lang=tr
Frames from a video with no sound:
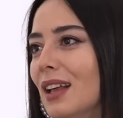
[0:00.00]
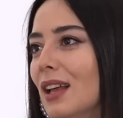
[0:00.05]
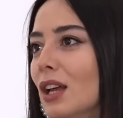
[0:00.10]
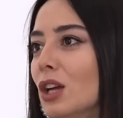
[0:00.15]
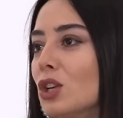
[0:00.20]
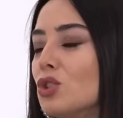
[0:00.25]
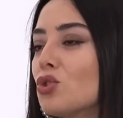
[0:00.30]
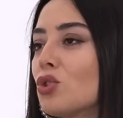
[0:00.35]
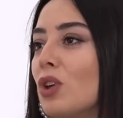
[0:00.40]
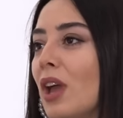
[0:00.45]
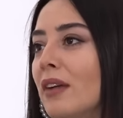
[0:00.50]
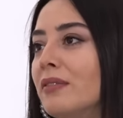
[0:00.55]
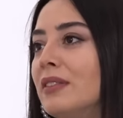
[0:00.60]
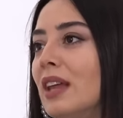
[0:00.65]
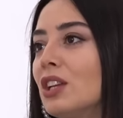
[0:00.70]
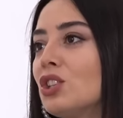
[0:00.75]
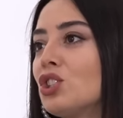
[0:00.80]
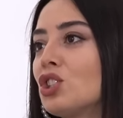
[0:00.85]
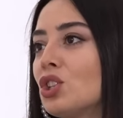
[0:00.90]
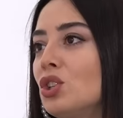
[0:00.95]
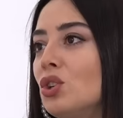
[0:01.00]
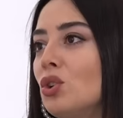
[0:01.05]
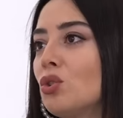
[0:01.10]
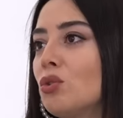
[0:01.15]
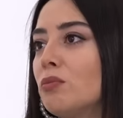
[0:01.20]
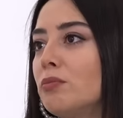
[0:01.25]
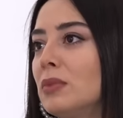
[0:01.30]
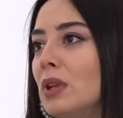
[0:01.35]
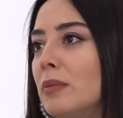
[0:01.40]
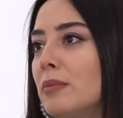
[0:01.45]
Böyle... Çünkü evden
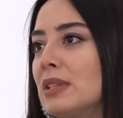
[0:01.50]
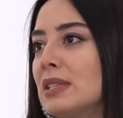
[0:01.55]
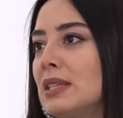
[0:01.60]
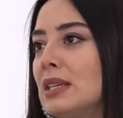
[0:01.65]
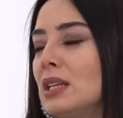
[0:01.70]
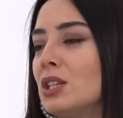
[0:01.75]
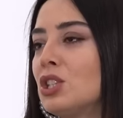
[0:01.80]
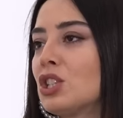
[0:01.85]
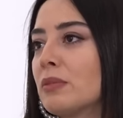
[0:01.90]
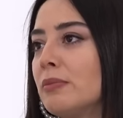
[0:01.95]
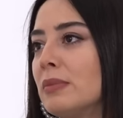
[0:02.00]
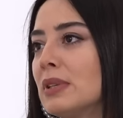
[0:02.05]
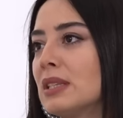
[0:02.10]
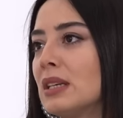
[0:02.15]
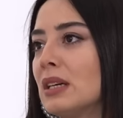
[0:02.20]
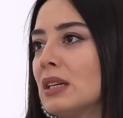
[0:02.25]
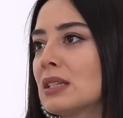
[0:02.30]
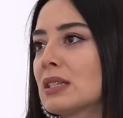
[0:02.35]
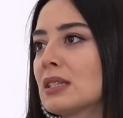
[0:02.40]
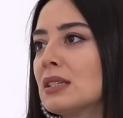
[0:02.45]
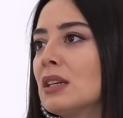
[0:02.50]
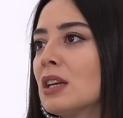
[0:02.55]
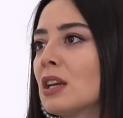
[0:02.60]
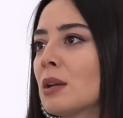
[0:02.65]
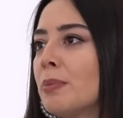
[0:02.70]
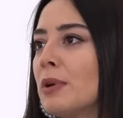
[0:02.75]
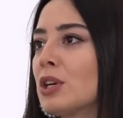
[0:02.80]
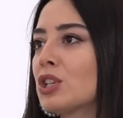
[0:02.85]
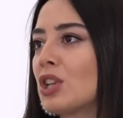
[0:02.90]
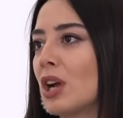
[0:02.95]
çıkıyorum demesiyle çıkması arasında
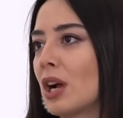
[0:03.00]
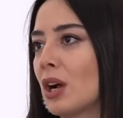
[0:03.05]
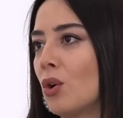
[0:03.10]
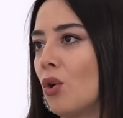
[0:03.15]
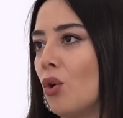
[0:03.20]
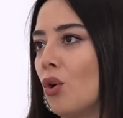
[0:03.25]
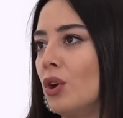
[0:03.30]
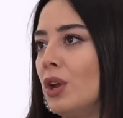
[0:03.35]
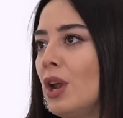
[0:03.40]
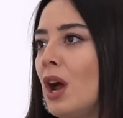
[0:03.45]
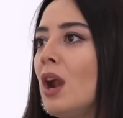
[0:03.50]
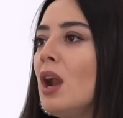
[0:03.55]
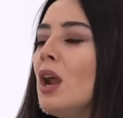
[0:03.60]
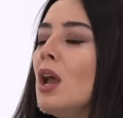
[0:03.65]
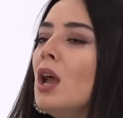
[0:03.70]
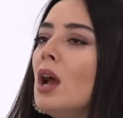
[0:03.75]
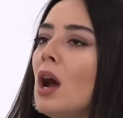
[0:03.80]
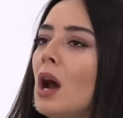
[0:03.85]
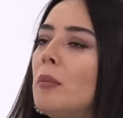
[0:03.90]
45 dakika Gerçekten oynar.